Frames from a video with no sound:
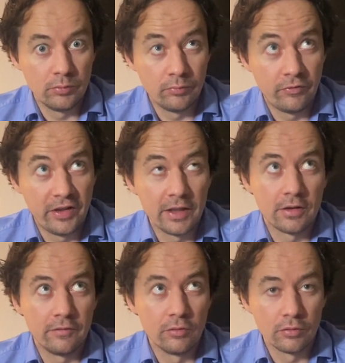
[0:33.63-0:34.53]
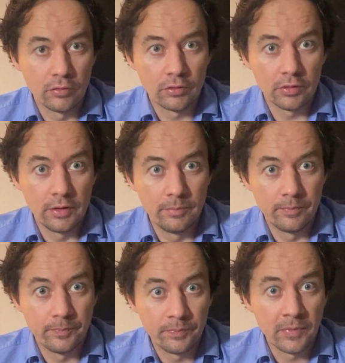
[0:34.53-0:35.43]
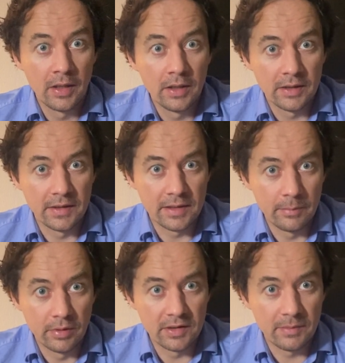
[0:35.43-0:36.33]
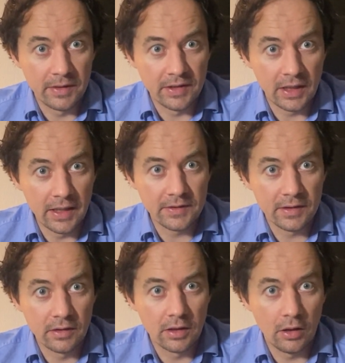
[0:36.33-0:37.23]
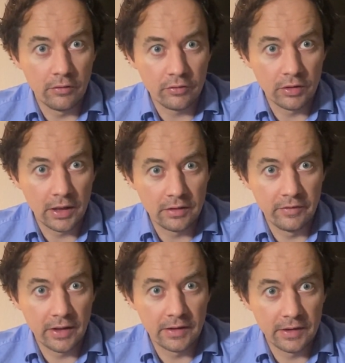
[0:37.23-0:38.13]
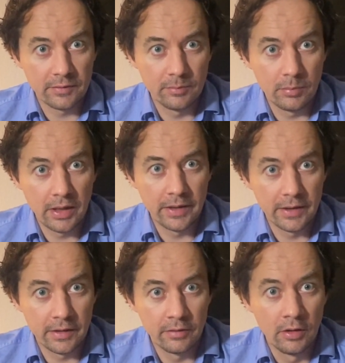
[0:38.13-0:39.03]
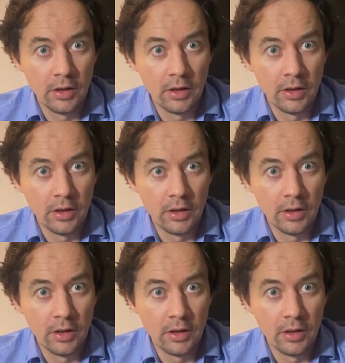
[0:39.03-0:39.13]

vierte Wohnung im Dezember 2018 gekauft und hatte währenddessen bei der